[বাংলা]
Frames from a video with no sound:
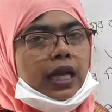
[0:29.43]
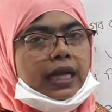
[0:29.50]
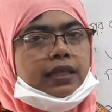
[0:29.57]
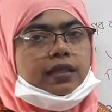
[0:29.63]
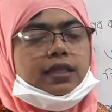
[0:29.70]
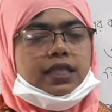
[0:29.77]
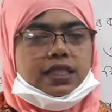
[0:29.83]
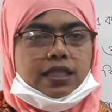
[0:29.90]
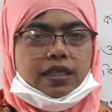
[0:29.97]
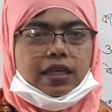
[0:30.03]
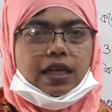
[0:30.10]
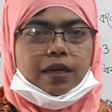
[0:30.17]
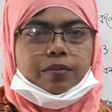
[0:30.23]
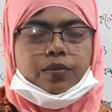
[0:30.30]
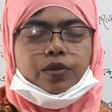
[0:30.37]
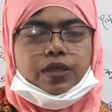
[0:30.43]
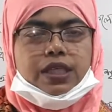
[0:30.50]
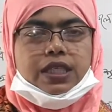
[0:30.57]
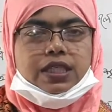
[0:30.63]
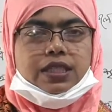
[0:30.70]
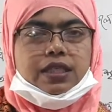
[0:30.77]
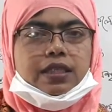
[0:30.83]
একটা দেশের নাম বলি
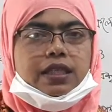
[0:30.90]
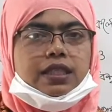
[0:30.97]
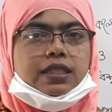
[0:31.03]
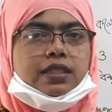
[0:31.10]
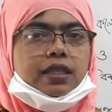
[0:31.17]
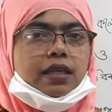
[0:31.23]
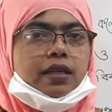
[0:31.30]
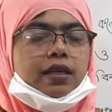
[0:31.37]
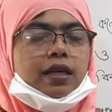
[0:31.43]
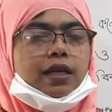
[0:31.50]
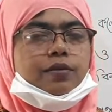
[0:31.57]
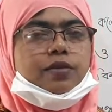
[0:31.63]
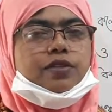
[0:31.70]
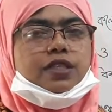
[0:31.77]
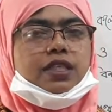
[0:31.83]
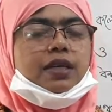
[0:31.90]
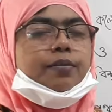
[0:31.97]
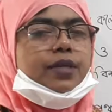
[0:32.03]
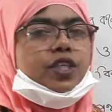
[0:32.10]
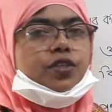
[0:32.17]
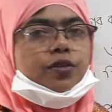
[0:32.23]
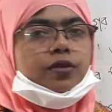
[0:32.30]
সেই দেশটার নাম হচ্ছে
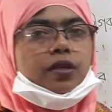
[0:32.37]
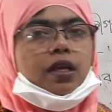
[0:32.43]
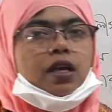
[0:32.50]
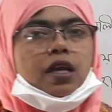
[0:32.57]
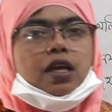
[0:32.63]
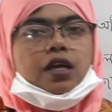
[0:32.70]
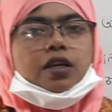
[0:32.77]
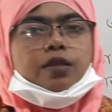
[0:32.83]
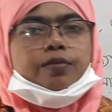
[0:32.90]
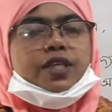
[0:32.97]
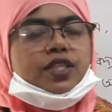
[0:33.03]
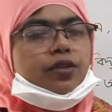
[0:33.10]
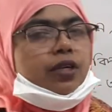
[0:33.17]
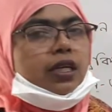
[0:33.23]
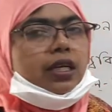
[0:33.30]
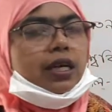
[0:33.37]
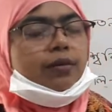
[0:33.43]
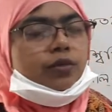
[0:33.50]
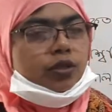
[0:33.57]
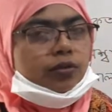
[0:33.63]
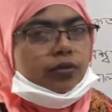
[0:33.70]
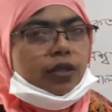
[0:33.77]
মিশর মিশরের নাম
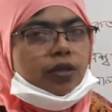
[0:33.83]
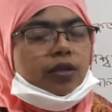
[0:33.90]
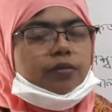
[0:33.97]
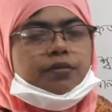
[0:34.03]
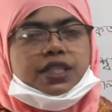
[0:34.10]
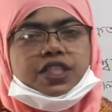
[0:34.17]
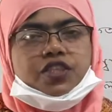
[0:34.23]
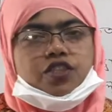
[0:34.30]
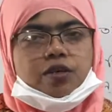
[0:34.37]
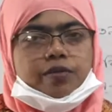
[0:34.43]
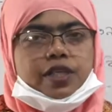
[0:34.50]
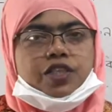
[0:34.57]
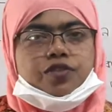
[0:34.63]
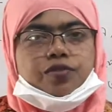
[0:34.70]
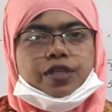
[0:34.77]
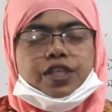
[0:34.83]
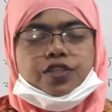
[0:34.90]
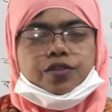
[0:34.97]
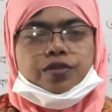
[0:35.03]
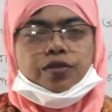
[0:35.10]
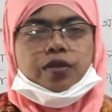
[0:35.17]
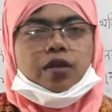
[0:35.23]
তোমরা কম বেশি সবাই শুনেছ
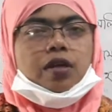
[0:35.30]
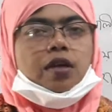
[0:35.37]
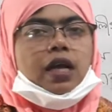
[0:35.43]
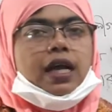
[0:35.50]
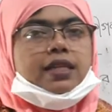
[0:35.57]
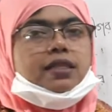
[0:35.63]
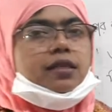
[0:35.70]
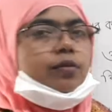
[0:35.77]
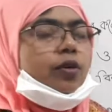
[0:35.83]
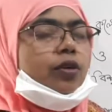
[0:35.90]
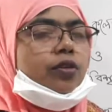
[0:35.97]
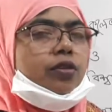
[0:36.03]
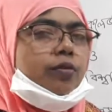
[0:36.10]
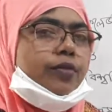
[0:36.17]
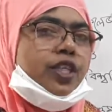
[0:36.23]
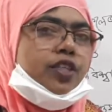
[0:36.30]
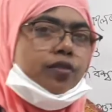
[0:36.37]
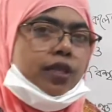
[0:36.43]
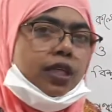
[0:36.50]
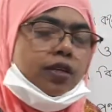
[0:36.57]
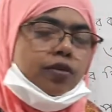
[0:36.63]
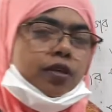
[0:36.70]
আচ্ছা বলো তো
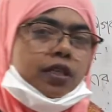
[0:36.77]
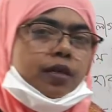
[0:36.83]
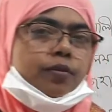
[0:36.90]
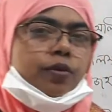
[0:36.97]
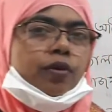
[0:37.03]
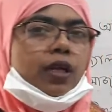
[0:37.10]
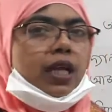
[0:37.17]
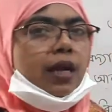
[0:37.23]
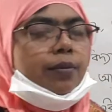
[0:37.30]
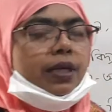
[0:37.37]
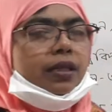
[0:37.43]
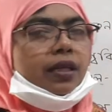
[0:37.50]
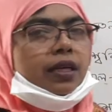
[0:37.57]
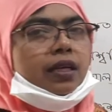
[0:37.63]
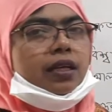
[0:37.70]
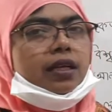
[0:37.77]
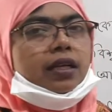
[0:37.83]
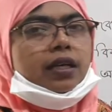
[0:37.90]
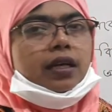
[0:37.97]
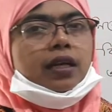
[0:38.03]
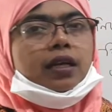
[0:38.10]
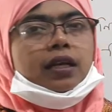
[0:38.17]
মিশরের কথা বললে আমাদের
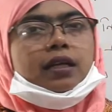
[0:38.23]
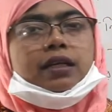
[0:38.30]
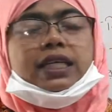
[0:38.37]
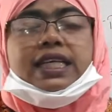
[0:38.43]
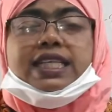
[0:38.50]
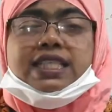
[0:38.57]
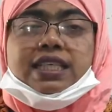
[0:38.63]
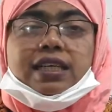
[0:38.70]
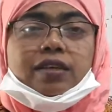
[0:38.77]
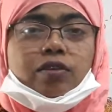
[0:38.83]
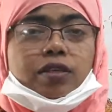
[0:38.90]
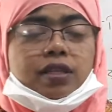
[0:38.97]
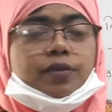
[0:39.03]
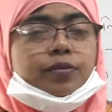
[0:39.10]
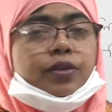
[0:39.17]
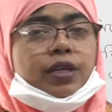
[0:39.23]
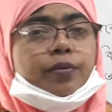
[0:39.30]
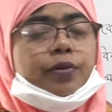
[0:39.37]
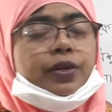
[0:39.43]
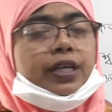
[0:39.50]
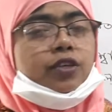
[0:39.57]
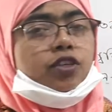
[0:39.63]
কিসের কথা মনে
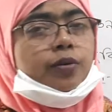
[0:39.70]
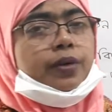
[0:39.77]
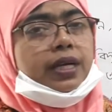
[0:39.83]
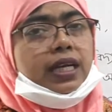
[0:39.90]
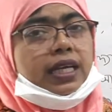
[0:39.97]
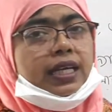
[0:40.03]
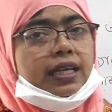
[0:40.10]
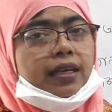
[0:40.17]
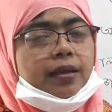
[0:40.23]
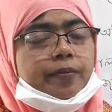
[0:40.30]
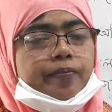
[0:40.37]
পড়ে সবার আগে